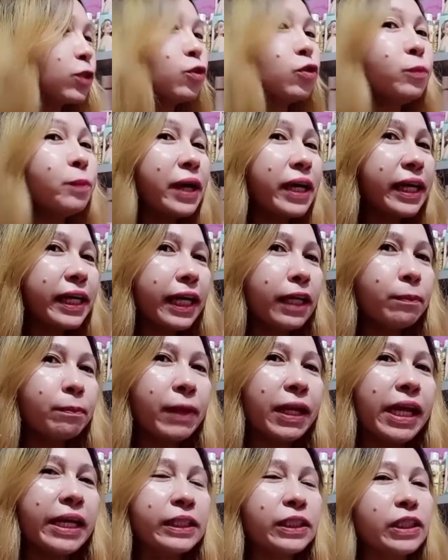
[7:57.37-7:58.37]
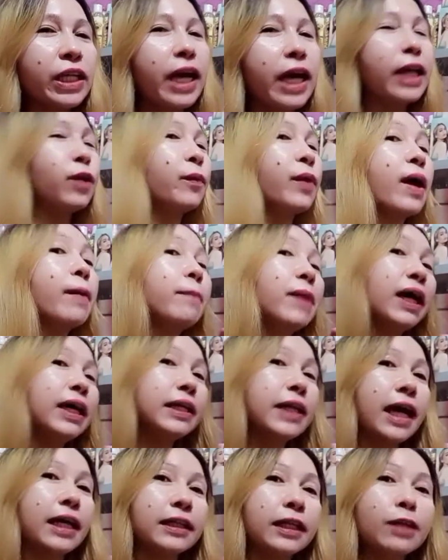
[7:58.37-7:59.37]
two variant pa lang siya. Anyway,
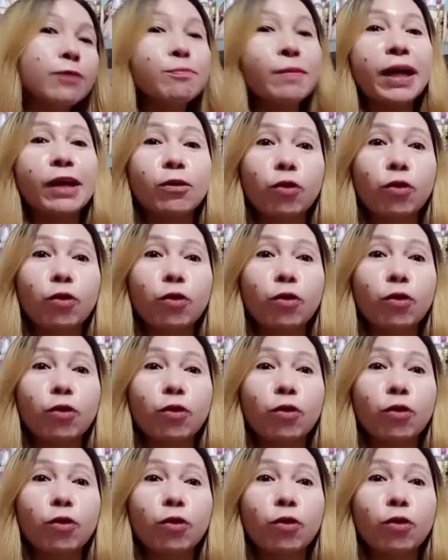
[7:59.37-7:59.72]
abangan natin. May